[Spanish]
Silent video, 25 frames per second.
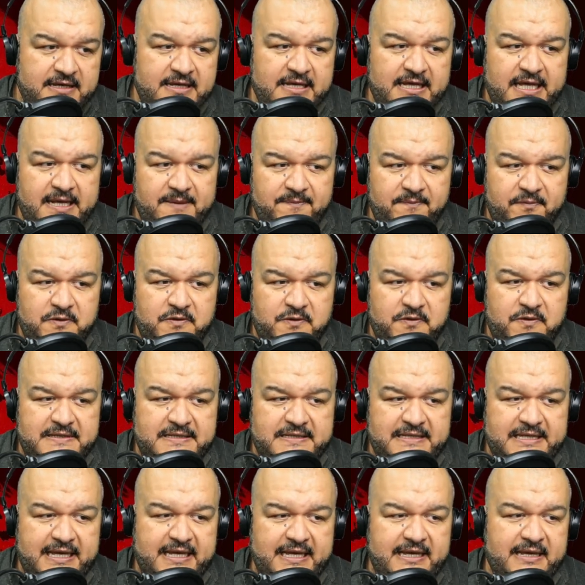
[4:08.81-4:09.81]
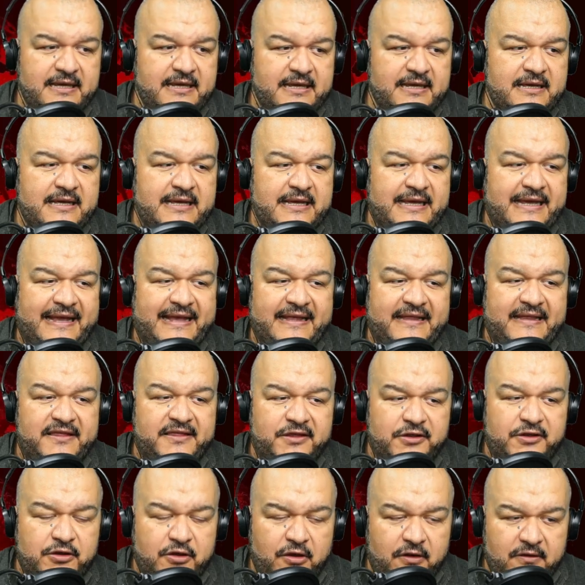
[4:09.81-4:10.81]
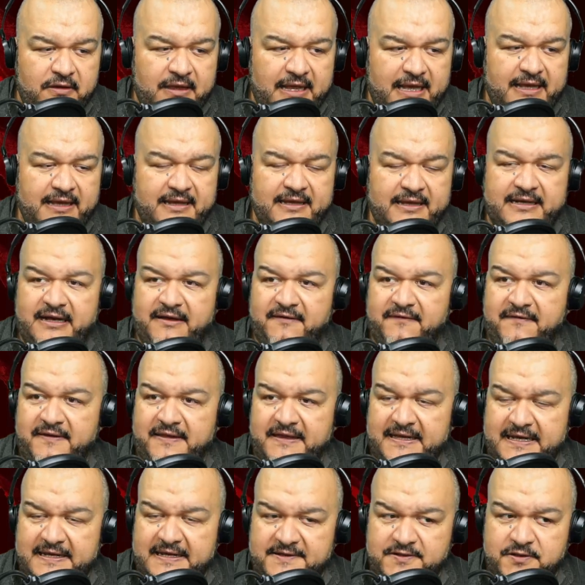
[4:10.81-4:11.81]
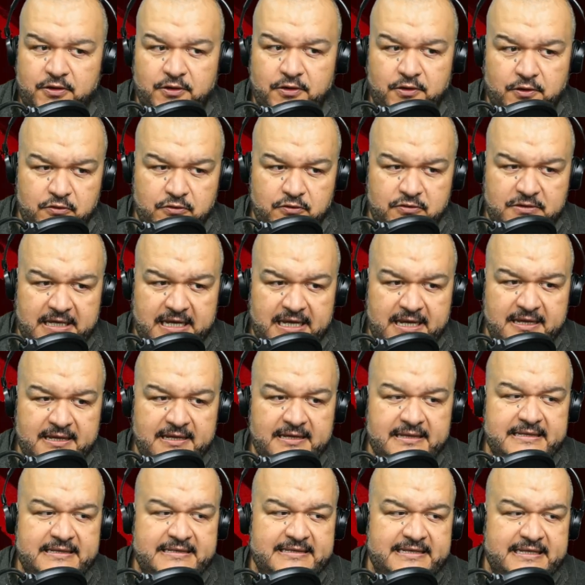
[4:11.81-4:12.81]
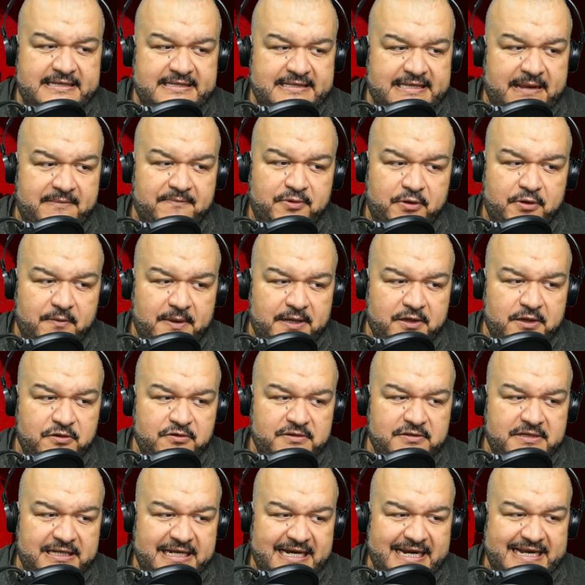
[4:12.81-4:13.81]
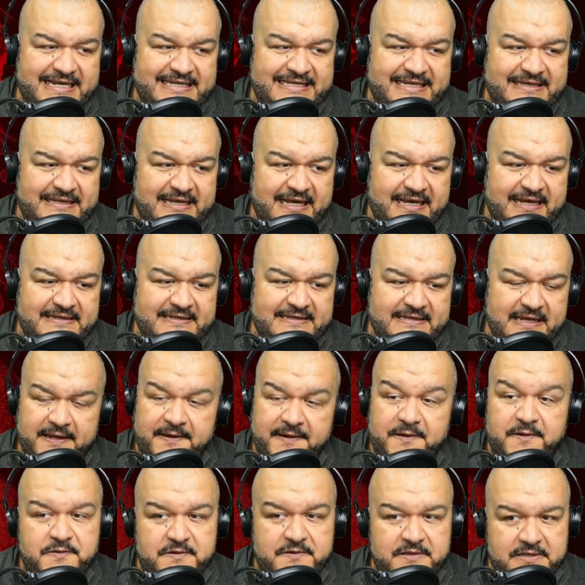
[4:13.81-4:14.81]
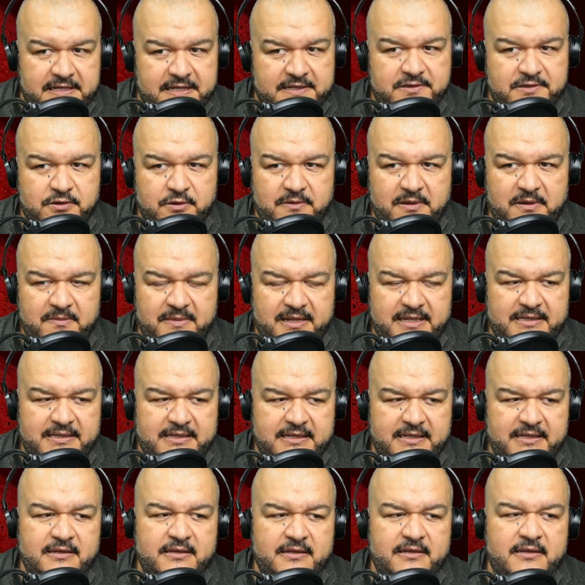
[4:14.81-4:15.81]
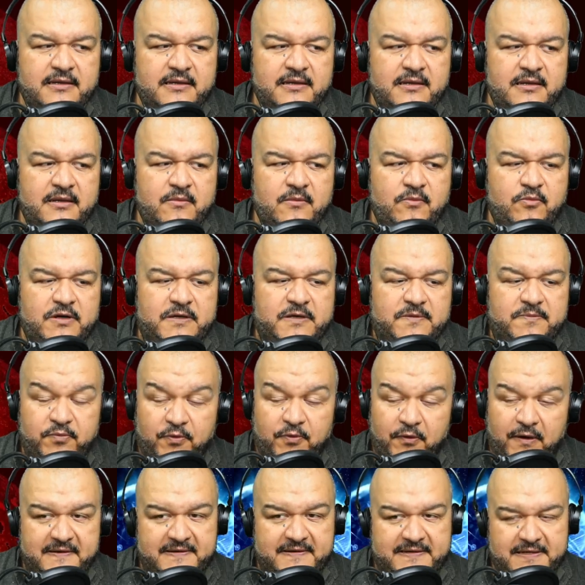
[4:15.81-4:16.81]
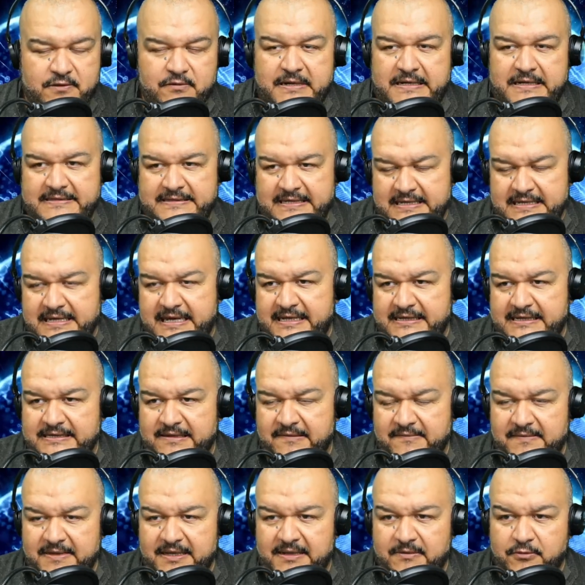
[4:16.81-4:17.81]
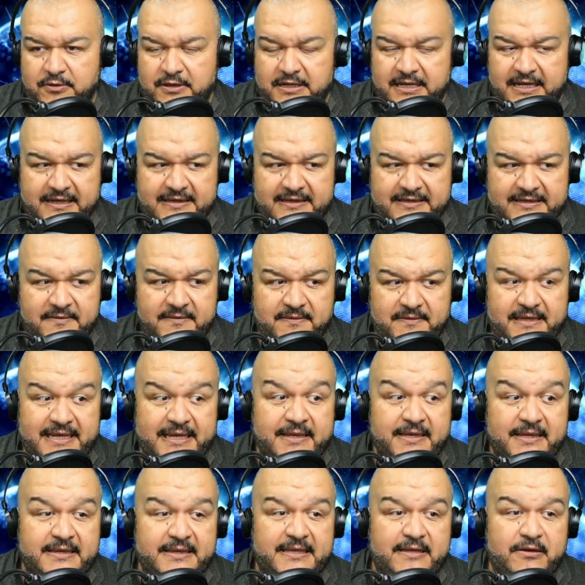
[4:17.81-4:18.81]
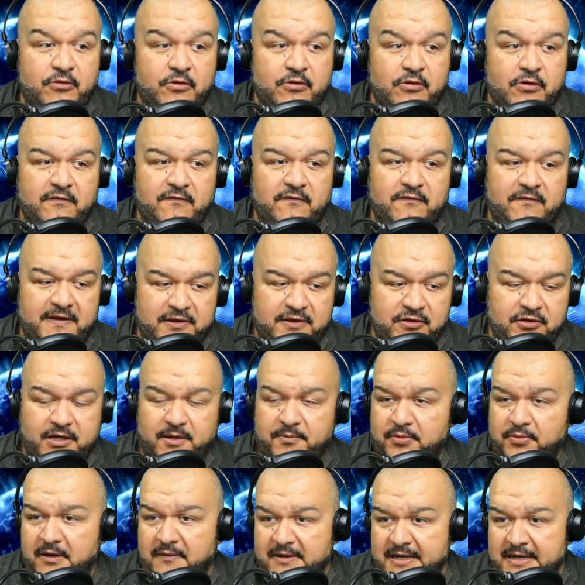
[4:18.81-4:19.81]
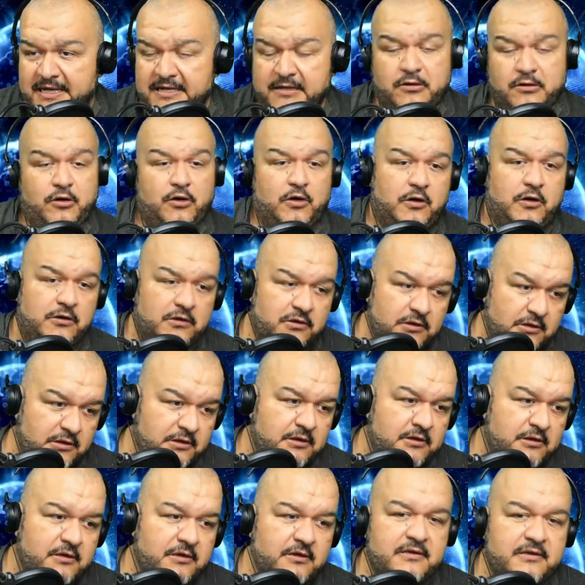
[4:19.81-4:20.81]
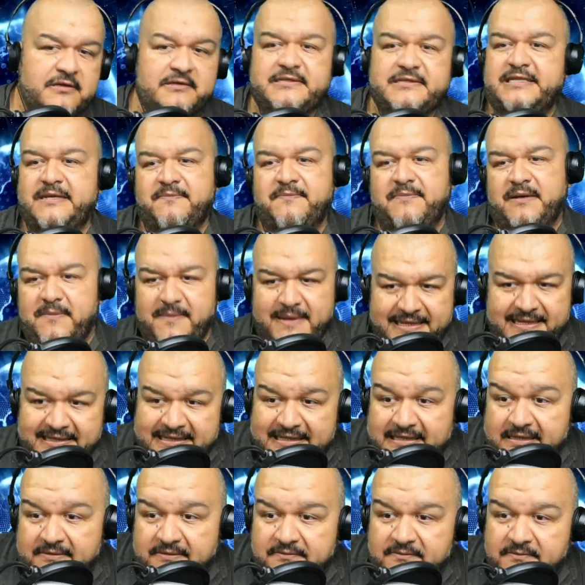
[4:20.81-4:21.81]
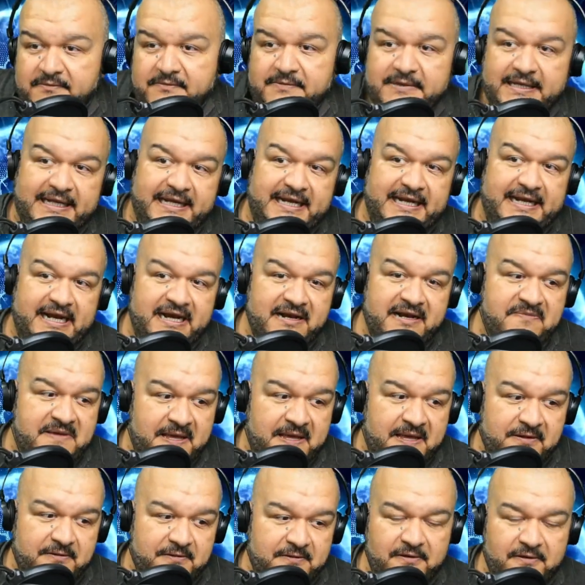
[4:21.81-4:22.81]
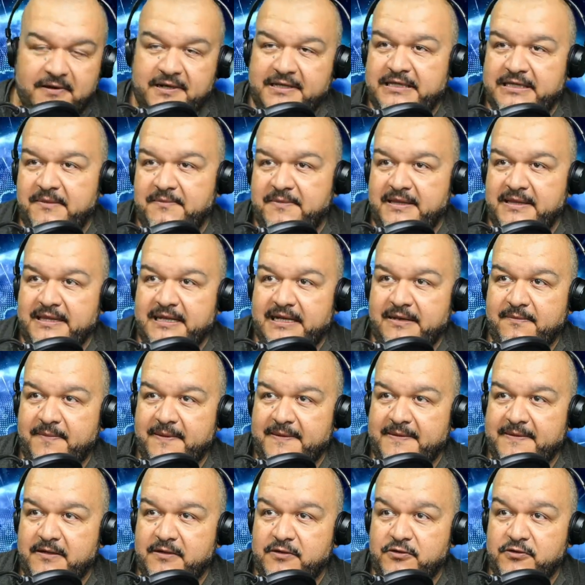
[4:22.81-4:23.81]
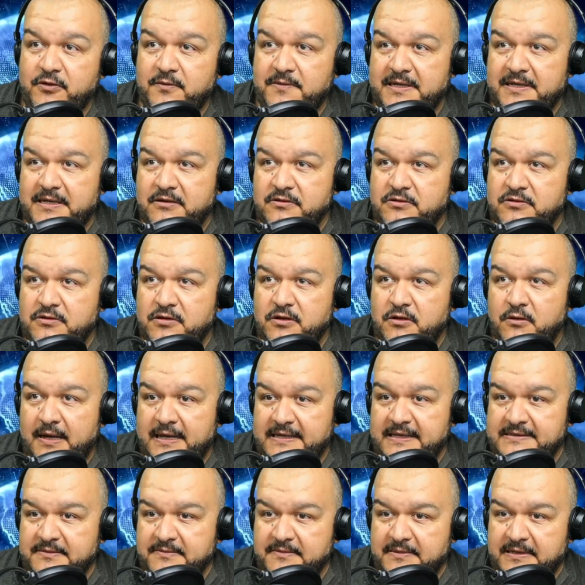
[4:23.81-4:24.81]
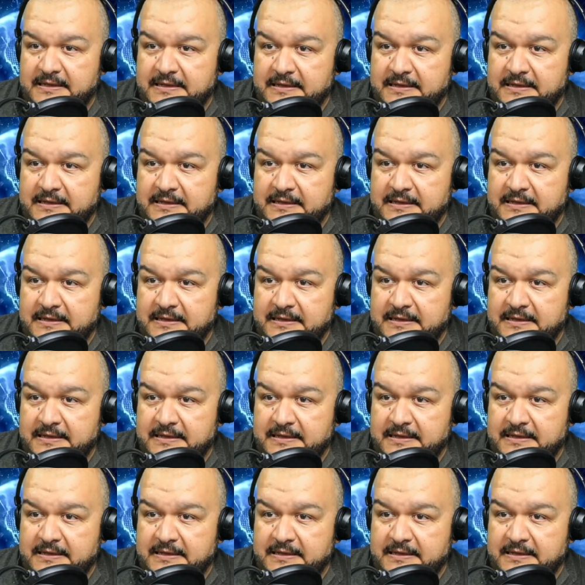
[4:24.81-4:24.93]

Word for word: El punto es que en toda la Federación Rusa se están probando sirenas de ataques aéreos y esto obviamente pues puede ser una señal también muy negativa de, un conflicto que pueda venir o simplemente generar miedo, ¿no? Que también de repente los gobiernos lo hacen,